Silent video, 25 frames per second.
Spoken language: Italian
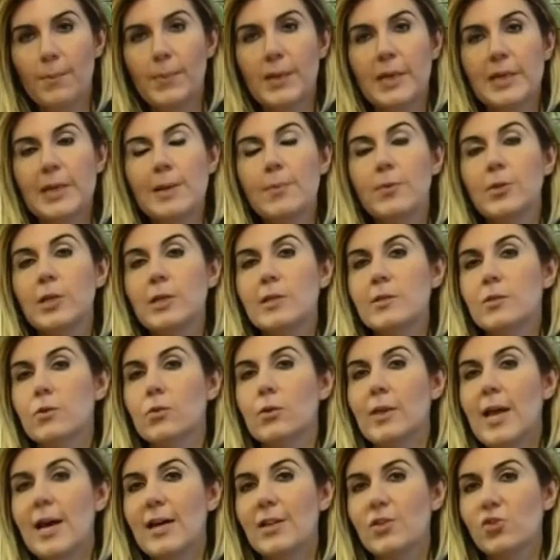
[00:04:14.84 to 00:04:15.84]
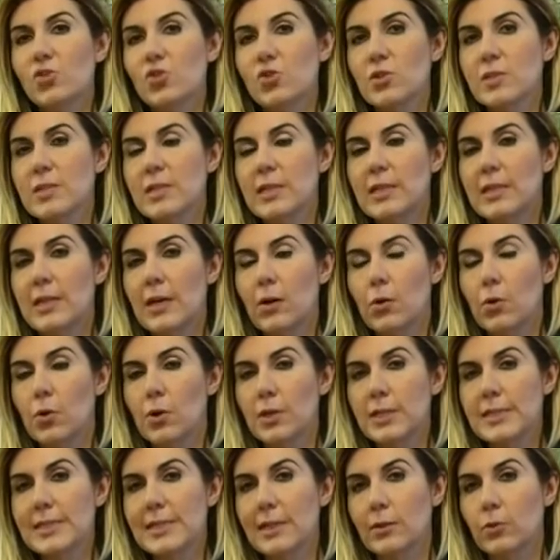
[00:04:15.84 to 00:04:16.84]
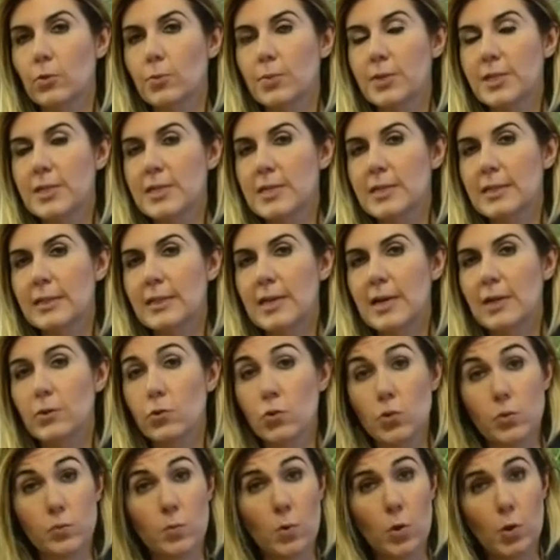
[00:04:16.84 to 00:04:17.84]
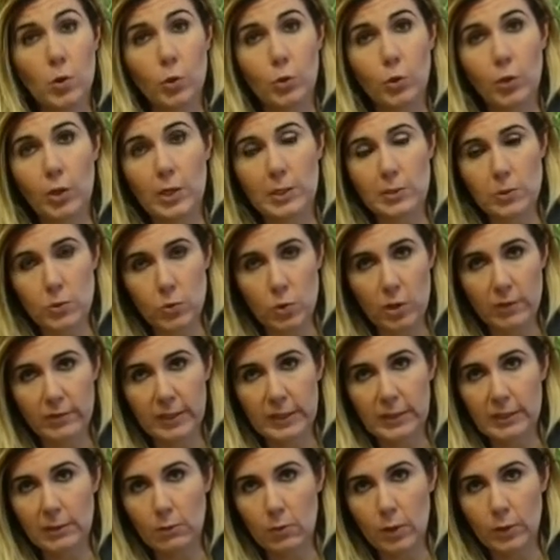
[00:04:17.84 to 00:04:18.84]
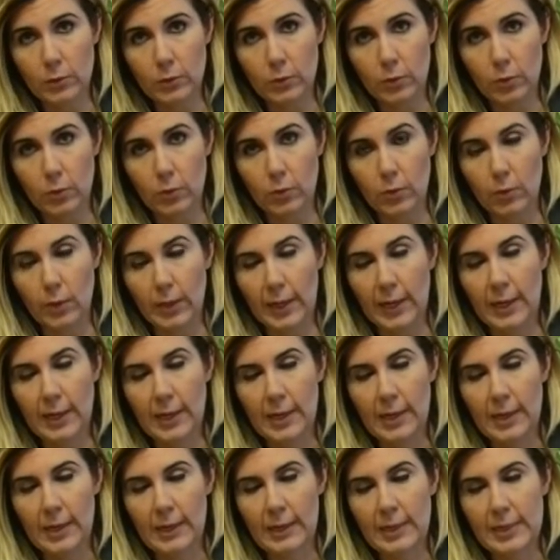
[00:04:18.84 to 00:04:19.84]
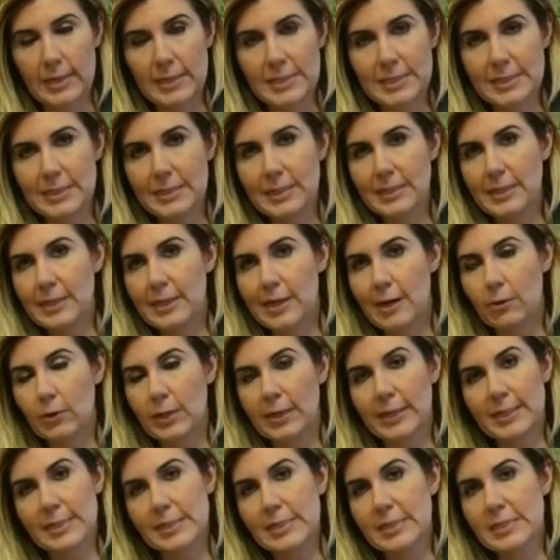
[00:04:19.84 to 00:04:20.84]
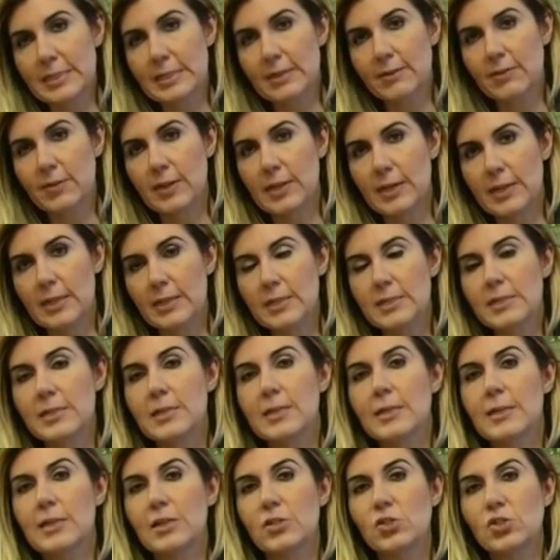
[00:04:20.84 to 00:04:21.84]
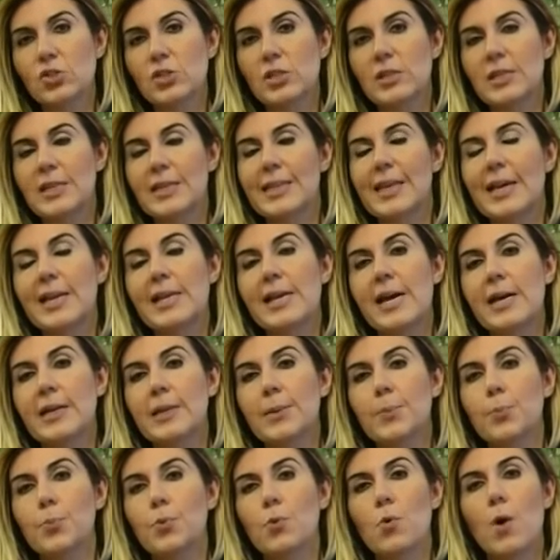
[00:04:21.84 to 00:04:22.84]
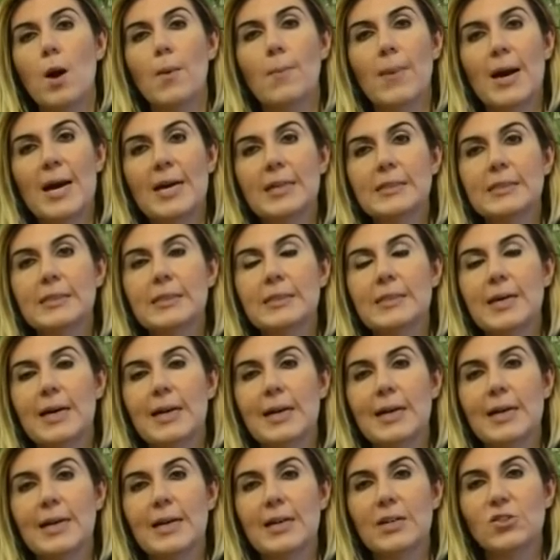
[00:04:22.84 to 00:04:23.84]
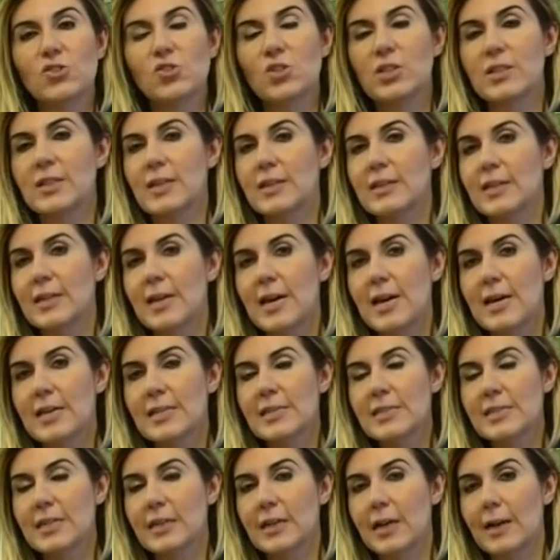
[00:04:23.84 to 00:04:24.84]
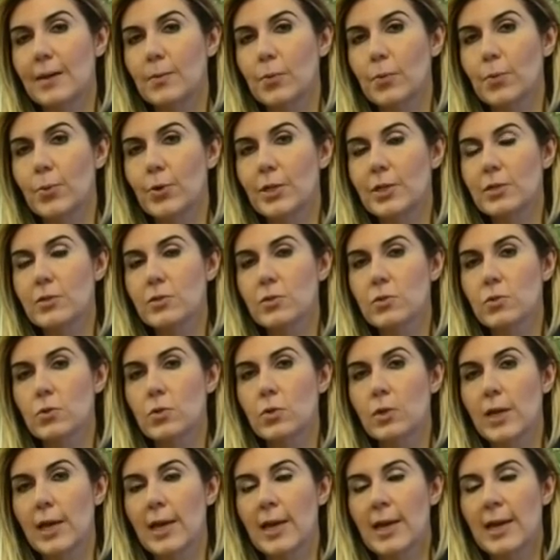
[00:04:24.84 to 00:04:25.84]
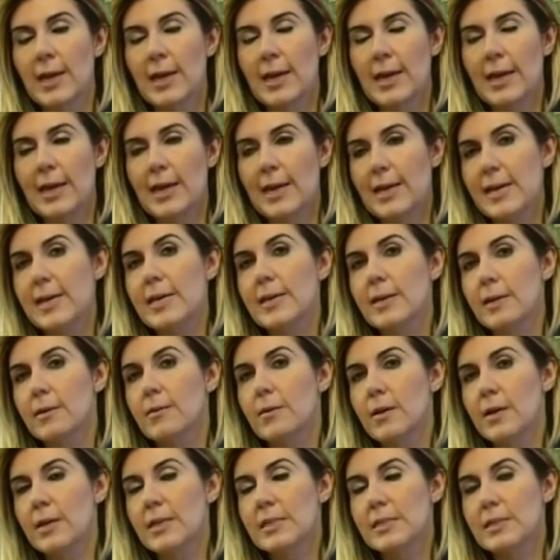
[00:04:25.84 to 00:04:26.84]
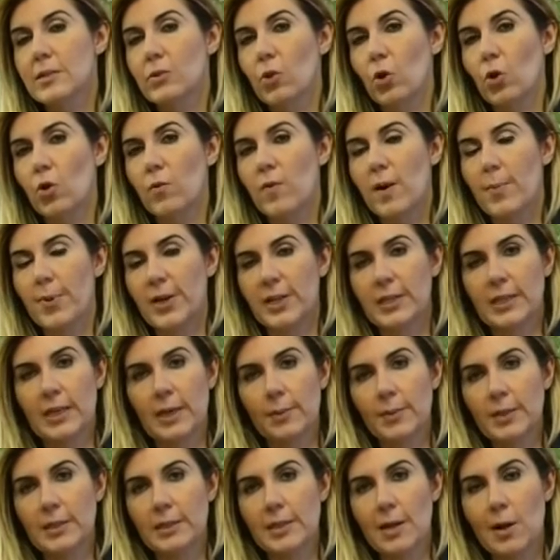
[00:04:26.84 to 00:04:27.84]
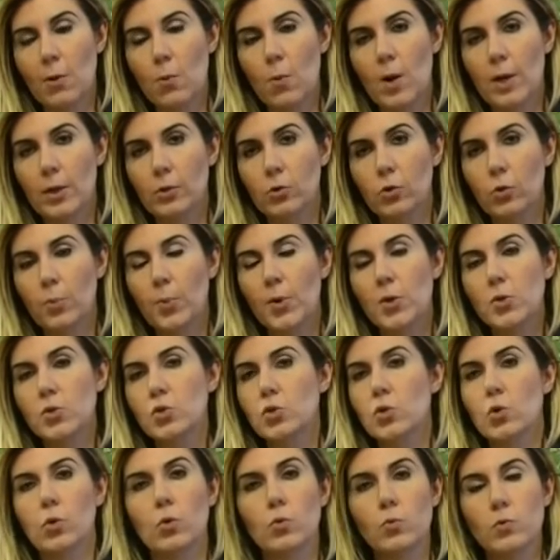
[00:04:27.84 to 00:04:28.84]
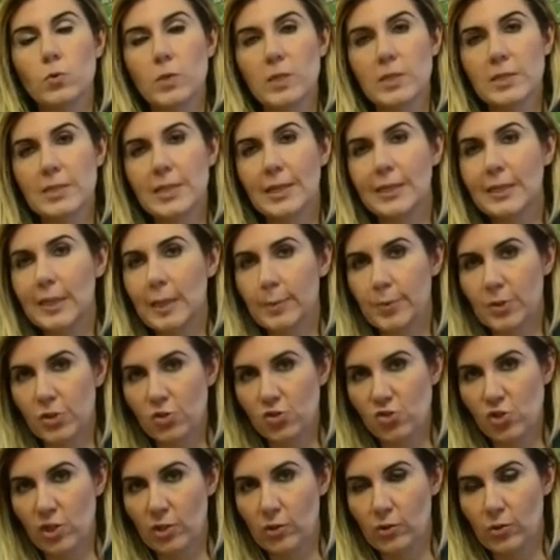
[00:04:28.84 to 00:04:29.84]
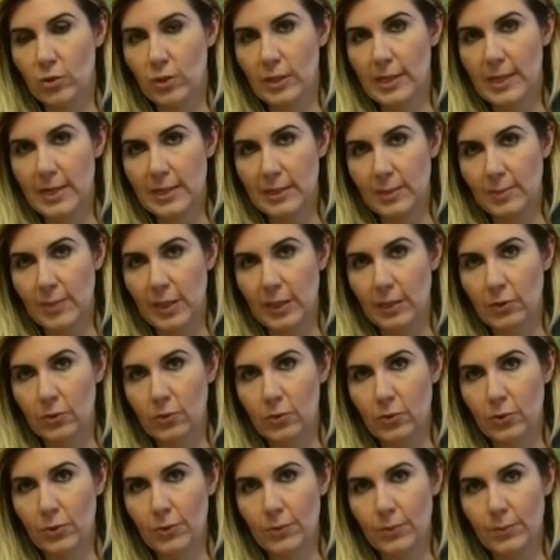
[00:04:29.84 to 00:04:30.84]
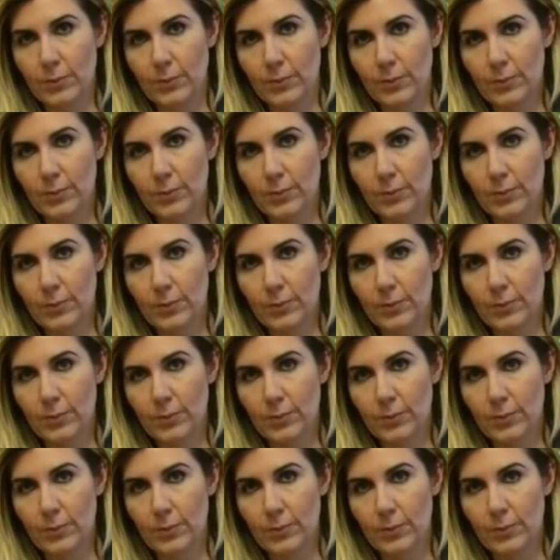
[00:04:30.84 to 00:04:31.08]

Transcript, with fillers: Parliamo del sondaggio sindaco che è stato presentato, svolto dal Sole 24 Ore, che stila una classifica dei sindaci italiani più amati dalla cittadinanza, dalla popolazione e lei si trova praticamente al quarto posto con un 60% di gradimento.